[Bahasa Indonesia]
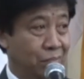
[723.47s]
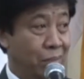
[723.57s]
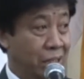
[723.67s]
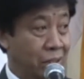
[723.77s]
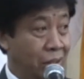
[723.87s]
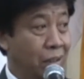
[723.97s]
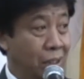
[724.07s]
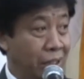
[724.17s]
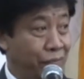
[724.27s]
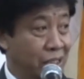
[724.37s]
Baso
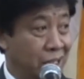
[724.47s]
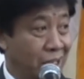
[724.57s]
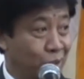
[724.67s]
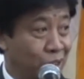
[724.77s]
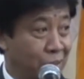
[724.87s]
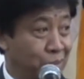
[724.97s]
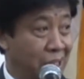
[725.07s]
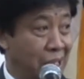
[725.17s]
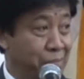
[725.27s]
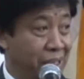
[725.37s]
level 1 sampai
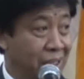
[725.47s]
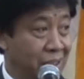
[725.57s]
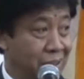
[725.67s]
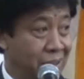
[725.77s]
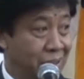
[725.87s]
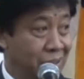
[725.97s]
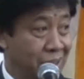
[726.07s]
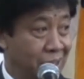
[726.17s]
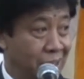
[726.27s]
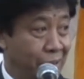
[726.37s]

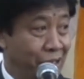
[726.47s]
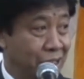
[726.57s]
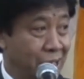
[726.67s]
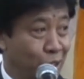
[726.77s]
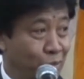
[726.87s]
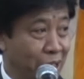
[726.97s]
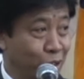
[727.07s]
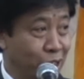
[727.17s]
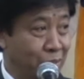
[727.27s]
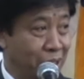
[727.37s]
8, level 1
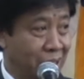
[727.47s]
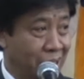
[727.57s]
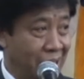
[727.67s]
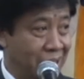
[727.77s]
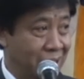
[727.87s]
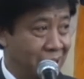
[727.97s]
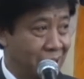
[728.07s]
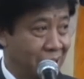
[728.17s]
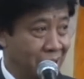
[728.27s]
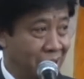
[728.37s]
basonya masih kerasa,
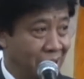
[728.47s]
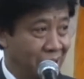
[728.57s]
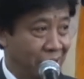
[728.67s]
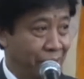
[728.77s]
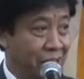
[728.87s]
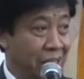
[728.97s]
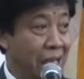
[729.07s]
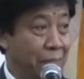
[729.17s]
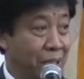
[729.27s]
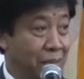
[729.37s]
level
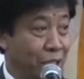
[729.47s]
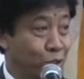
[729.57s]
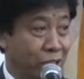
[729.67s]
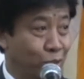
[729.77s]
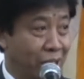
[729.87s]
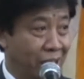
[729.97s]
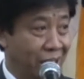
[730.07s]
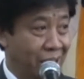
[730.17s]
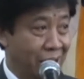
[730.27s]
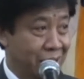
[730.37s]
8 basonya udah
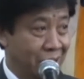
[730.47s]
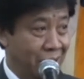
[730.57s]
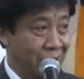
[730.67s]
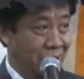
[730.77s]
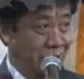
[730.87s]
nggak kerasa.